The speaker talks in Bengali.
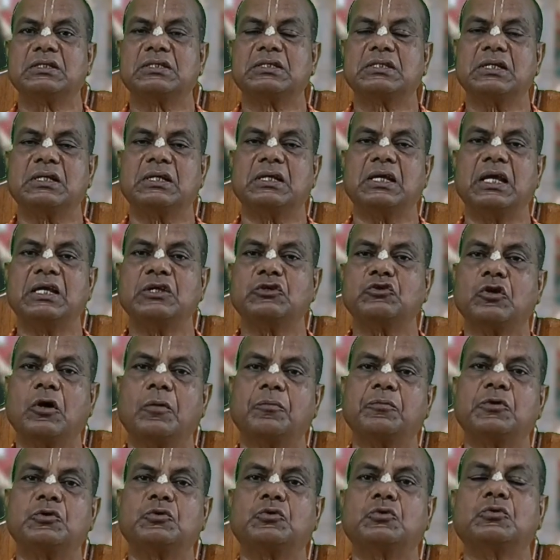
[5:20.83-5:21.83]
সে এই
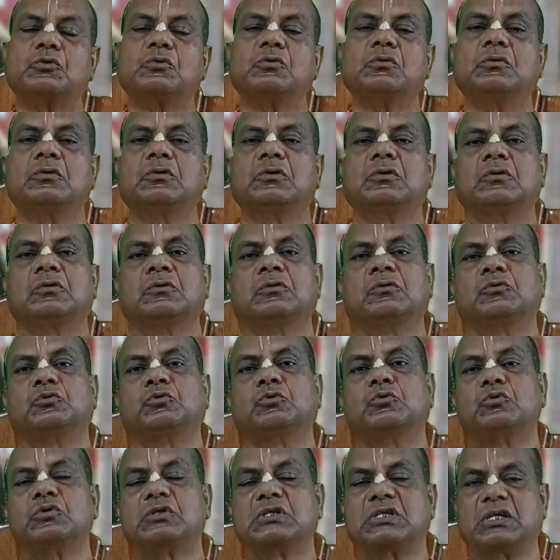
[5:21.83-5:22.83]
সব কিছু
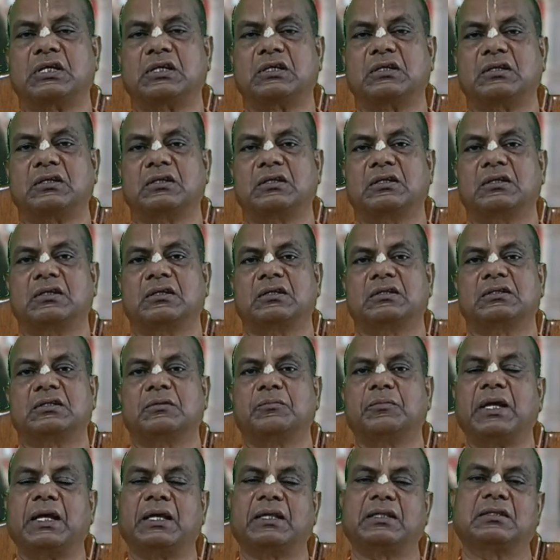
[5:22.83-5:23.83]
শুনছেন সে
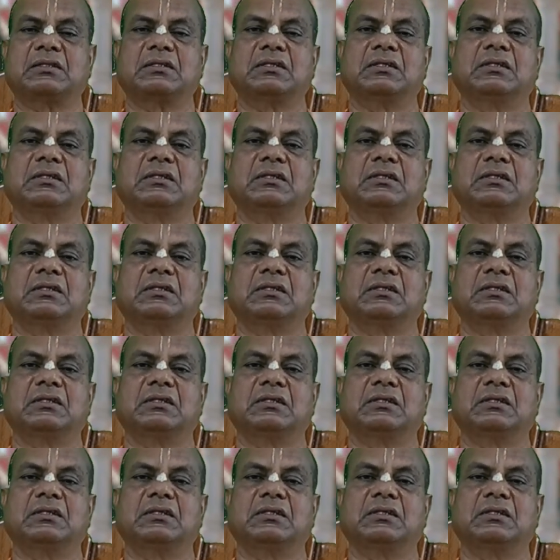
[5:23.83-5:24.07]
ব্যাথ